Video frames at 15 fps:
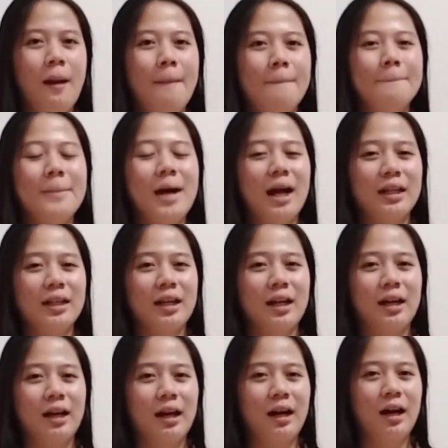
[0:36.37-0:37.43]

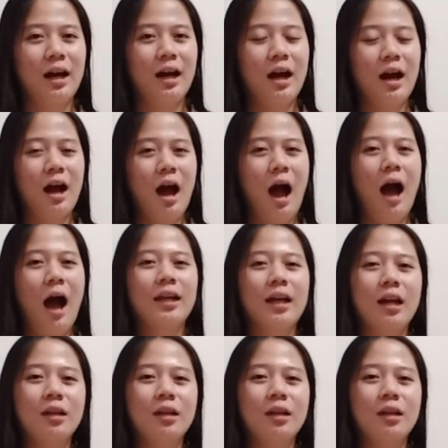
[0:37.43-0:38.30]
maka akan